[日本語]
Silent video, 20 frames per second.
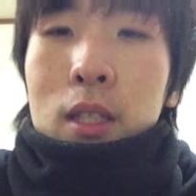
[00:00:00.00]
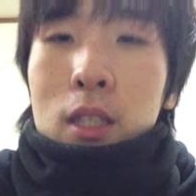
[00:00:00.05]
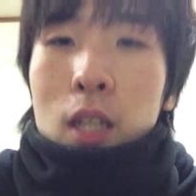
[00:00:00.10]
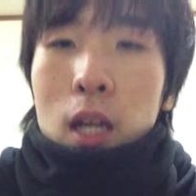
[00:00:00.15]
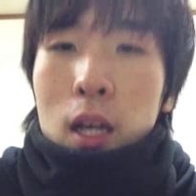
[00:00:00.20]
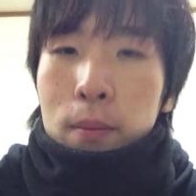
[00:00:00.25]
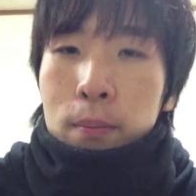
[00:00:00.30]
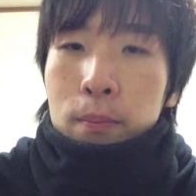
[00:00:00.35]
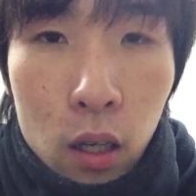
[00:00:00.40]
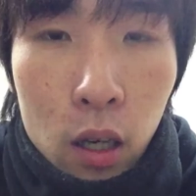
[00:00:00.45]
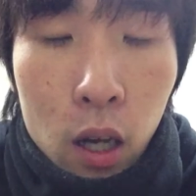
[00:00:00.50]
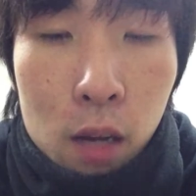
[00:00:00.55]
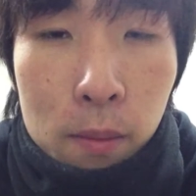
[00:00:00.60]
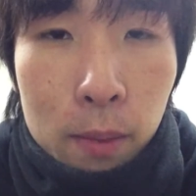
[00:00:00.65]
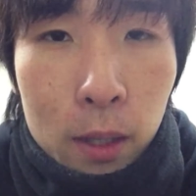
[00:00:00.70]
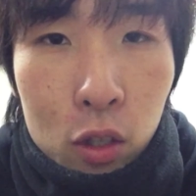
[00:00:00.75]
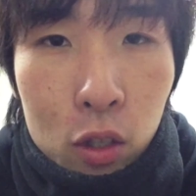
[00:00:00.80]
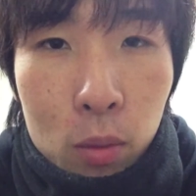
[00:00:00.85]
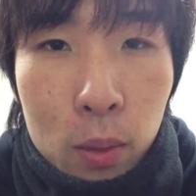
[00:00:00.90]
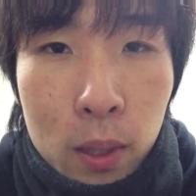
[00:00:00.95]
た
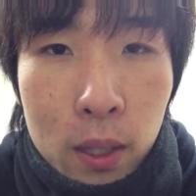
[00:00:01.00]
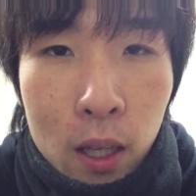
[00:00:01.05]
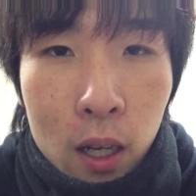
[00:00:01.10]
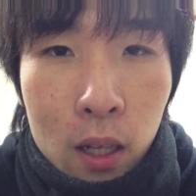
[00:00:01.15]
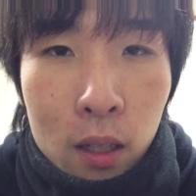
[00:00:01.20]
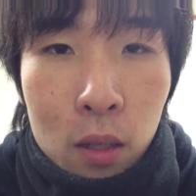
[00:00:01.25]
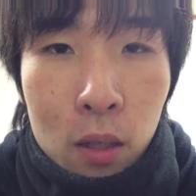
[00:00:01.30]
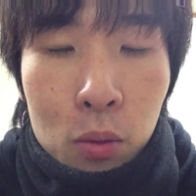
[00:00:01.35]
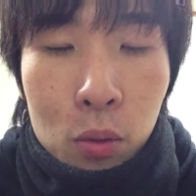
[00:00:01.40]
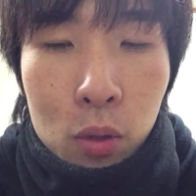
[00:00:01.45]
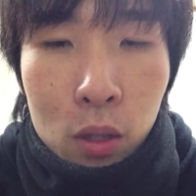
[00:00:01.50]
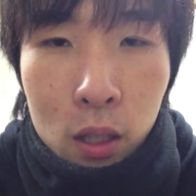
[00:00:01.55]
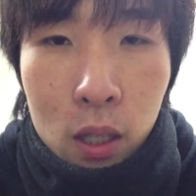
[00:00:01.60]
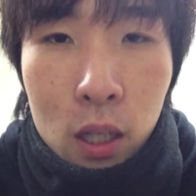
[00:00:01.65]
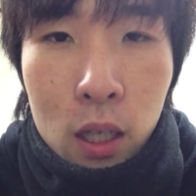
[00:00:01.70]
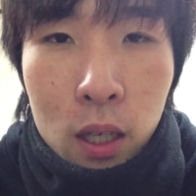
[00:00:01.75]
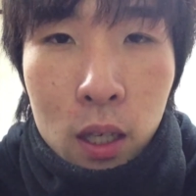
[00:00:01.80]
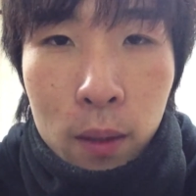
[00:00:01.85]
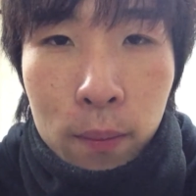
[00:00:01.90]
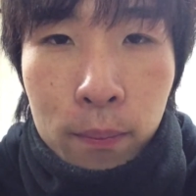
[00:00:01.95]
iPad mini 並んでる時
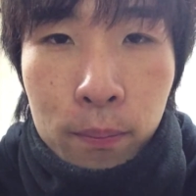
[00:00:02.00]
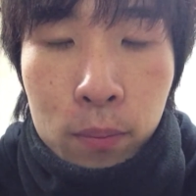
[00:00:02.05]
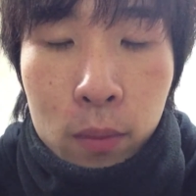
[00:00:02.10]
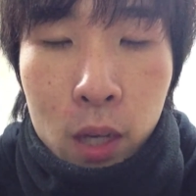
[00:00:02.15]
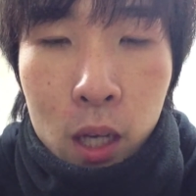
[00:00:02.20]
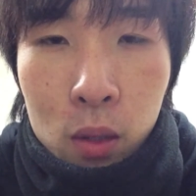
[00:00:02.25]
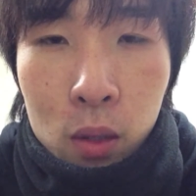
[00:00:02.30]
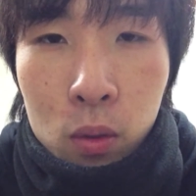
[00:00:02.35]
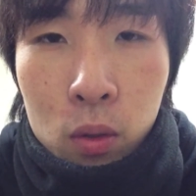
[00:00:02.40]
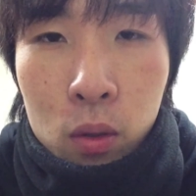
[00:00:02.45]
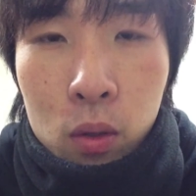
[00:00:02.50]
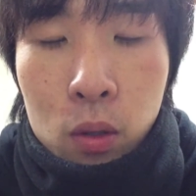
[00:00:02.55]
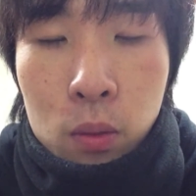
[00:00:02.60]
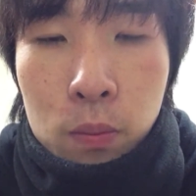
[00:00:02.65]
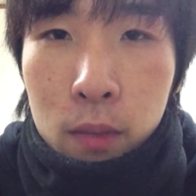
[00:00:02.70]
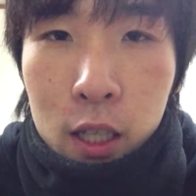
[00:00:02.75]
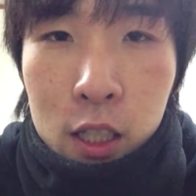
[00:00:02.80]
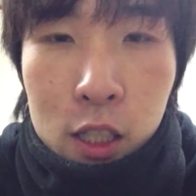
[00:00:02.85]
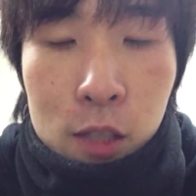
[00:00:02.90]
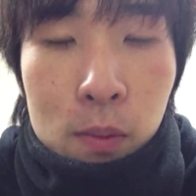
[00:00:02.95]
にあ
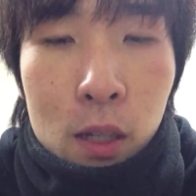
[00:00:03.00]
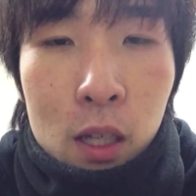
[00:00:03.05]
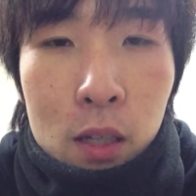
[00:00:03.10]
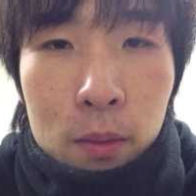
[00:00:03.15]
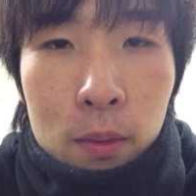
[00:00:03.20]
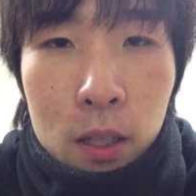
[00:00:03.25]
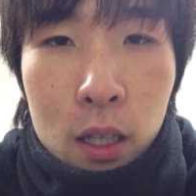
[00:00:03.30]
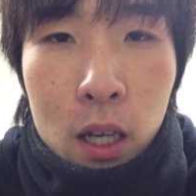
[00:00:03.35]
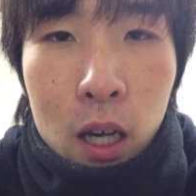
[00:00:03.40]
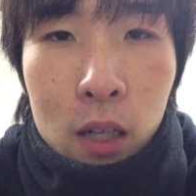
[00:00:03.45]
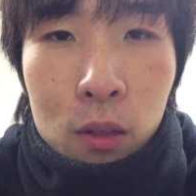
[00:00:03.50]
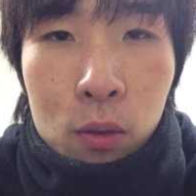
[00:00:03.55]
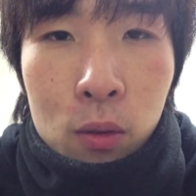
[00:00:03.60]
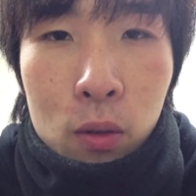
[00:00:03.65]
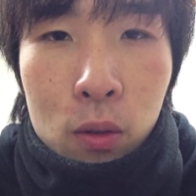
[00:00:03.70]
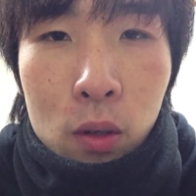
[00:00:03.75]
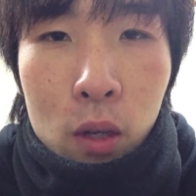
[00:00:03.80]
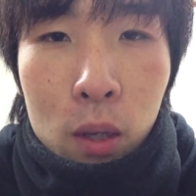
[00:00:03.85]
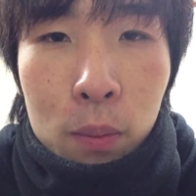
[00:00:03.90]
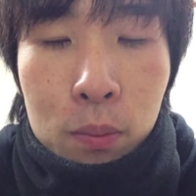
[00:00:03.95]
の発売日にあ
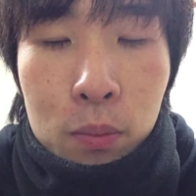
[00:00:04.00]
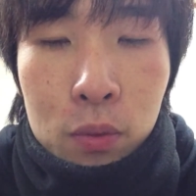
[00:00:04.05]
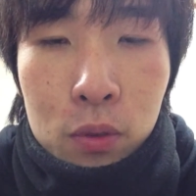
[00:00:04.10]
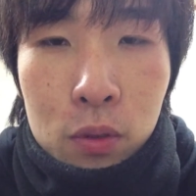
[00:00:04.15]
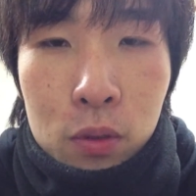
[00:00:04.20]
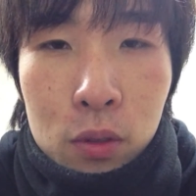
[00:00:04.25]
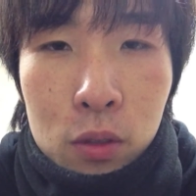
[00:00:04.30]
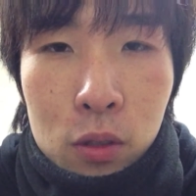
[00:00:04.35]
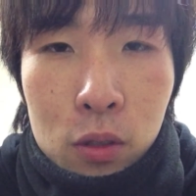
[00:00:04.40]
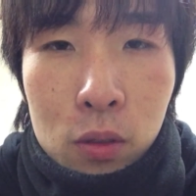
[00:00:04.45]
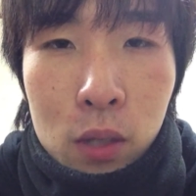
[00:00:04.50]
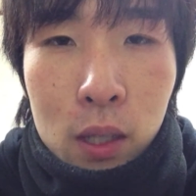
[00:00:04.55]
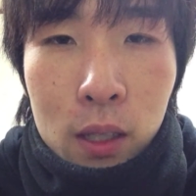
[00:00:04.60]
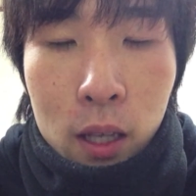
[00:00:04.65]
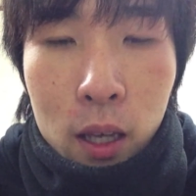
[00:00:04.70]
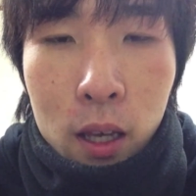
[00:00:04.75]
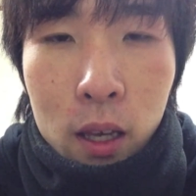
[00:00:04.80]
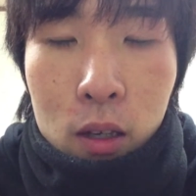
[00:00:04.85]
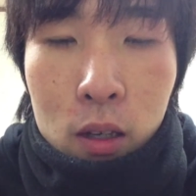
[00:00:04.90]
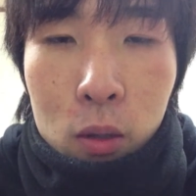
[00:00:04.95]
の Apple Store
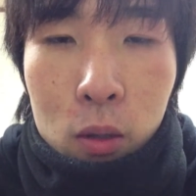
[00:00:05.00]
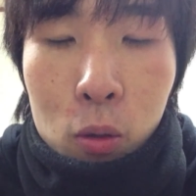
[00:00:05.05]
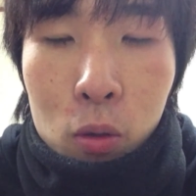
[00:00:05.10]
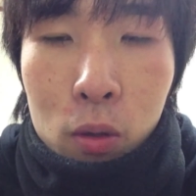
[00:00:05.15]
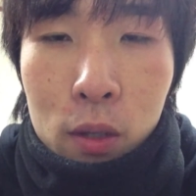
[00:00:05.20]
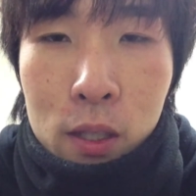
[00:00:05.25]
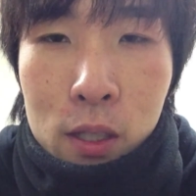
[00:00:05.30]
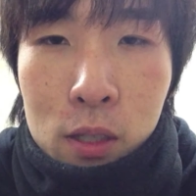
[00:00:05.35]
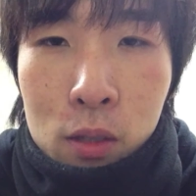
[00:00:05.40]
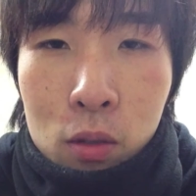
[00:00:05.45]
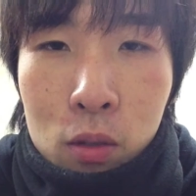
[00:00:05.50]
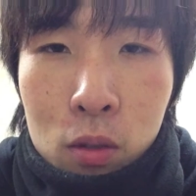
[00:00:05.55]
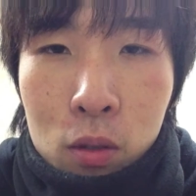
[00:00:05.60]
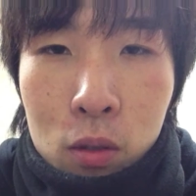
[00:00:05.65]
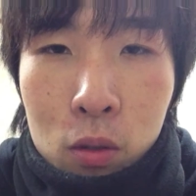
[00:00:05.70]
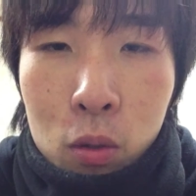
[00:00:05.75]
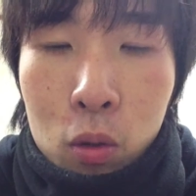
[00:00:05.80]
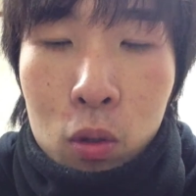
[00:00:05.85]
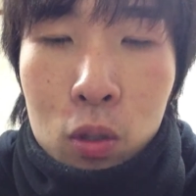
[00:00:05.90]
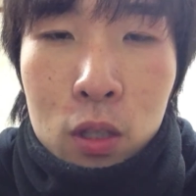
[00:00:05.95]
で OS の
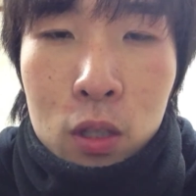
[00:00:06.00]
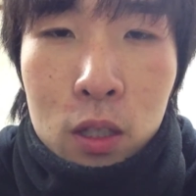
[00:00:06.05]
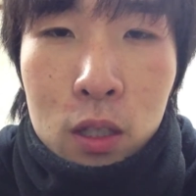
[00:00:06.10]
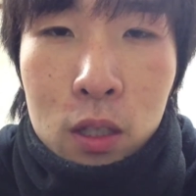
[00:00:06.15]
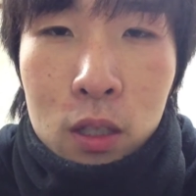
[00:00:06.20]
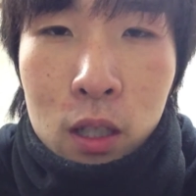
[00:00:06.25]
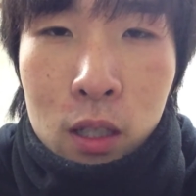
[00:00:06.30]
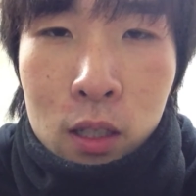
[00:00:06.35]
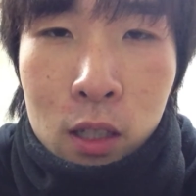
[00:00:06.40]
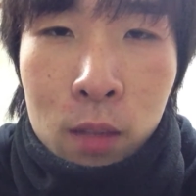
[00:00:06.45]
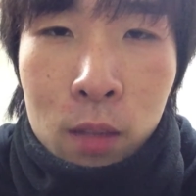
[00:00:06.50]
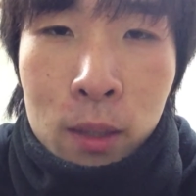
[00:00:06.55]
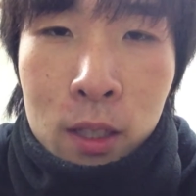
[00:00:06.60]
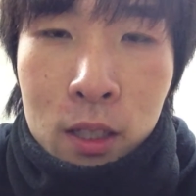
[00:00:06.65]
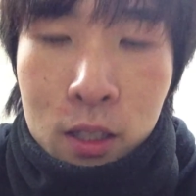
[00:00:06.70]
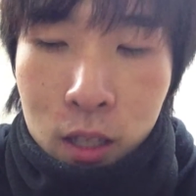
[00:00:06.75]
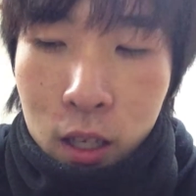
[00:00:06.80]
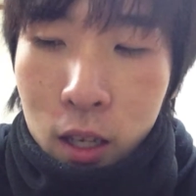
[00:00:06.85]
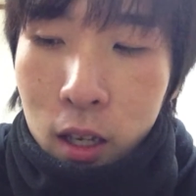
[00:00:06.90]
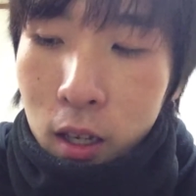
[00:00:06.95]
更新が出ま
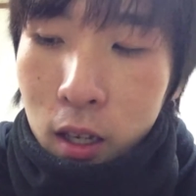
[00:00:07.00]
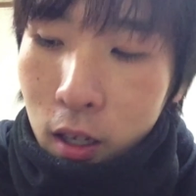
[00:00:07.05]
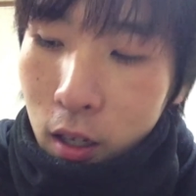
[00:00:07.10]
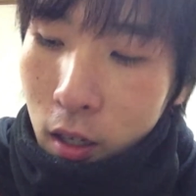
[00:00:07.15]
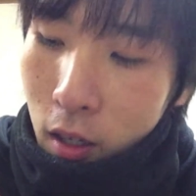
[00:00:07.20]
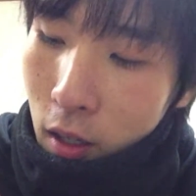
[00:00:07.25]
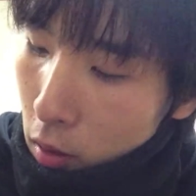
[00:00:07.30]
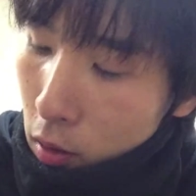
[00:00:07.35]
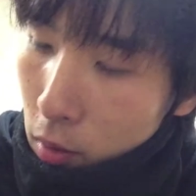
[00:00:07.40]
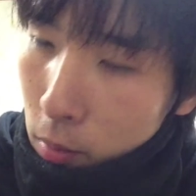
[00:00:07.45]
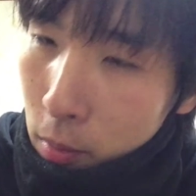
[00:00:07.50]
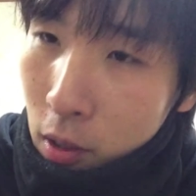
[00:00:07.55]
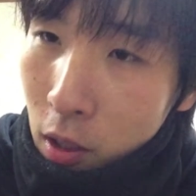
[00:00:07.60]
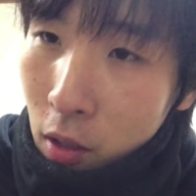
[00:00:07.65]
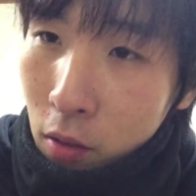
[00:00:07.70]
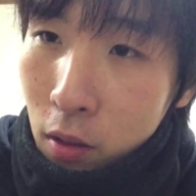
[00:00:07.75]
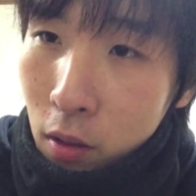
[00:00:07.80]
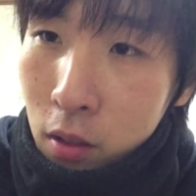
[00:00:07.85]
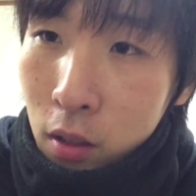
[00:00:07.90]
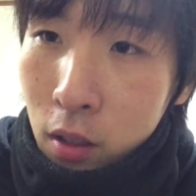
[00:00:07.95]
して見
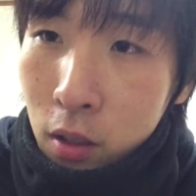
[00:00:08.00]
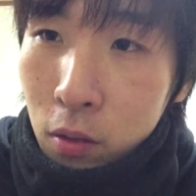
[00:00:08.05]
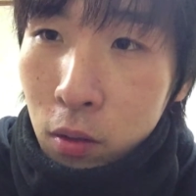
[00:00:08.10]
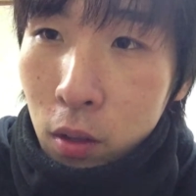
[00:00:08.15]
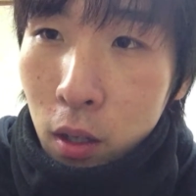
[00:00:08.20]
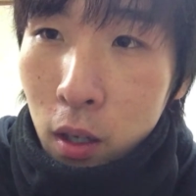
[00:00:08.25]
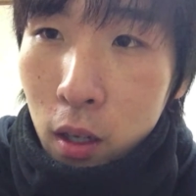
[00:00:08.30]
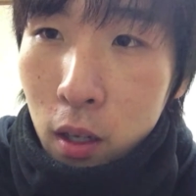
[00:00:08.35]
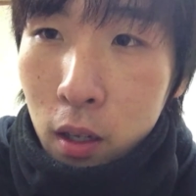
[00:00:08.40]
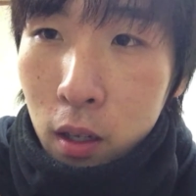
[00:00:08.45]
てくださいこれ